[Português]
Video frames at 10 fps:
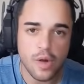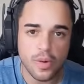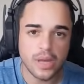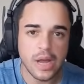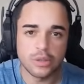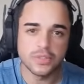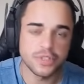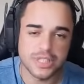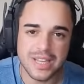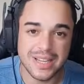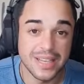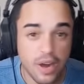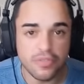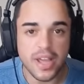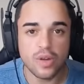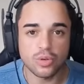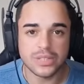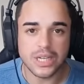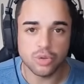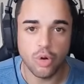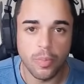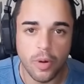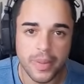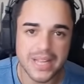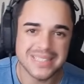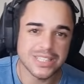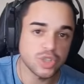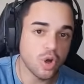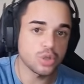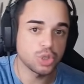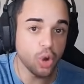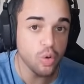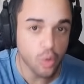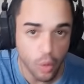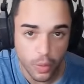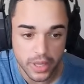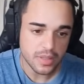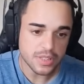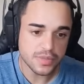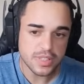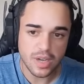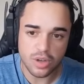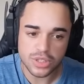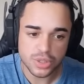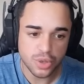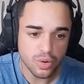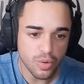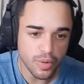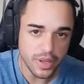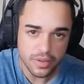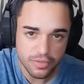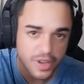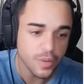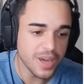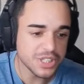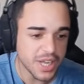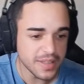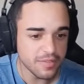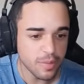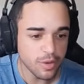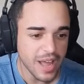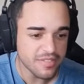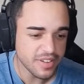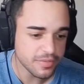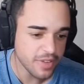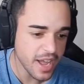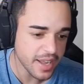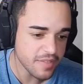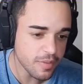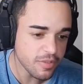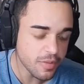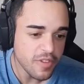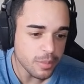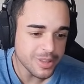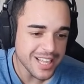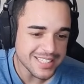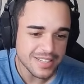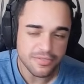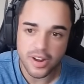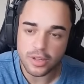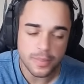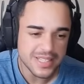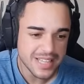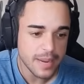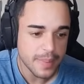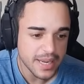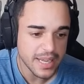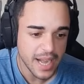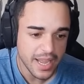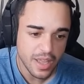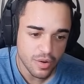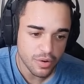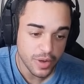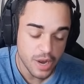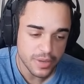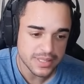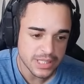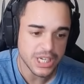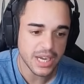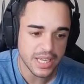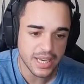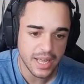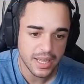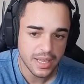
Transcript: é um canal onde você não vai encontrar jogo bom, beleza? É só jogo ruim. Então se você gosta de jogo ruim, vem com a gente e vamos lá, vê, vê aqui. Vamos, vamos, vamos decifrar onde miséria é pra clicar aqui. Eu, eu creio que seja aqui, né?